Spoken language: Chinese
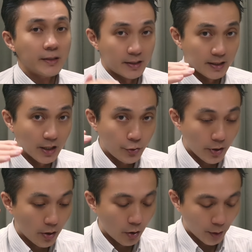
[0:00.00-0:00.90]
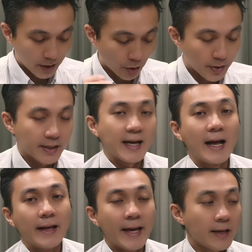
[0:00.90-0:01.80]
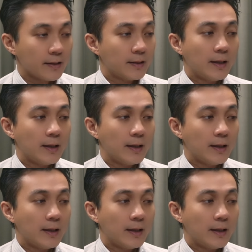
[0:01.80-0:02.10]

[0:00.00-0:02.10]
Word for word: 几个月后回头一看，诶，